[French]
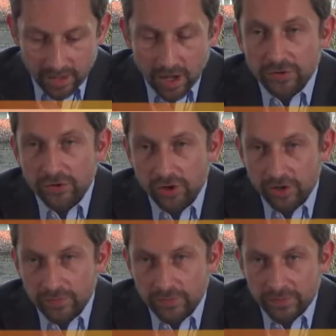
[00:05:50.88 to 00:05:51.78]
En
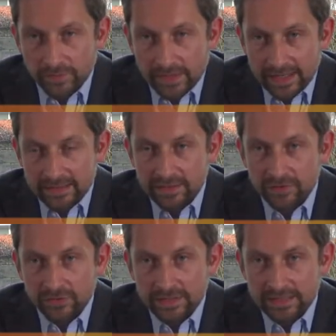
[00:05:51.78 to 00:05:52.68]
Europe, la
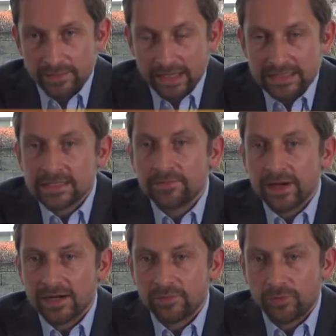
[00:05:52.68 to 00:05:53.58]
difficulté
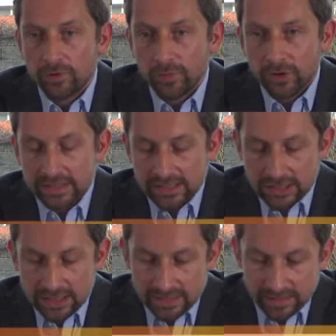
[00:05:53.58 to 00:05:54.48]
principale pour
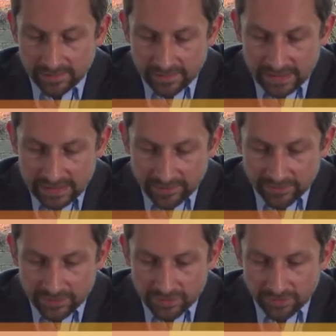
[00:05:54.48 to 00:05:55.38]
protéger des
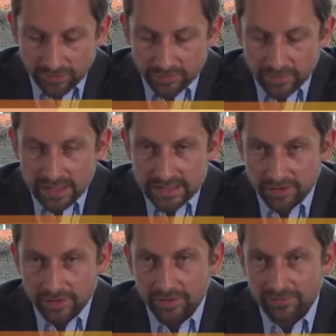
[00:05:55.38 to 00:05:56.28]
inventions mises
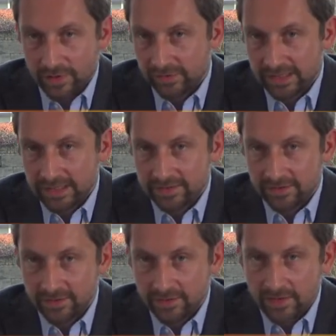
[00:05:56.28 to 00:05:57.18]
en œuvre par
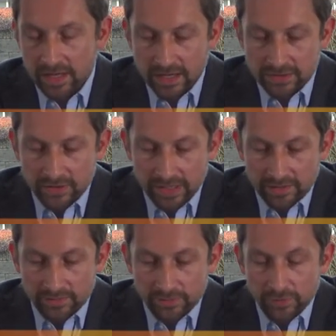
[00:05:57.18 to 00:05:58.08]
ordinateur
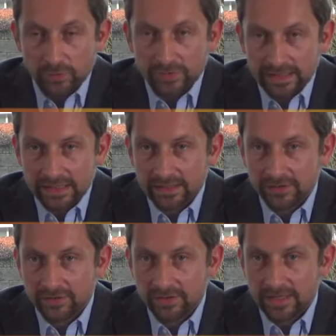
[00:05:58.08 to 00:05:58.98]
sera de montrer
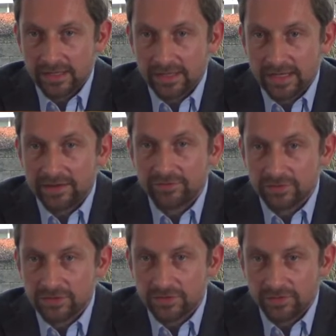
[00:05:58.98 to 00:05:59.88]
que
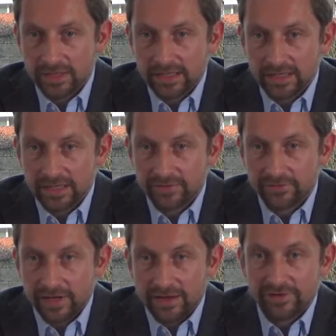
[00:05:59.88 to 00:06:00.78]
l'invention
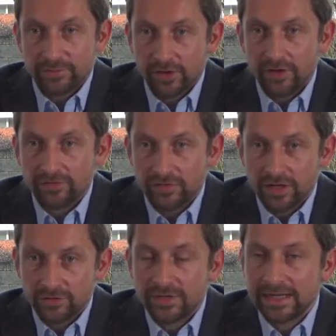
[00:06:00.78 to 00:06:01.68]
a fait preuve
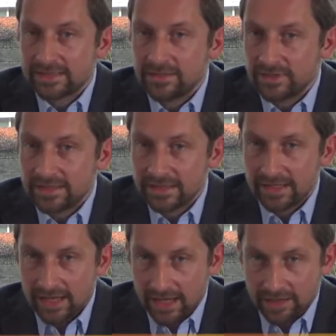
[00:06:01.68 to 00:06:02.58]
d'une
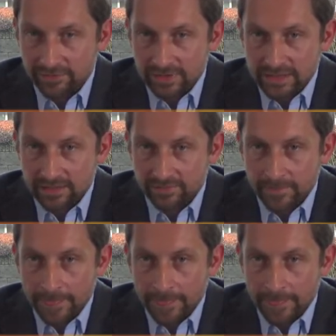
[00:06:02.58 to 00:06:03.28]
activité inventive.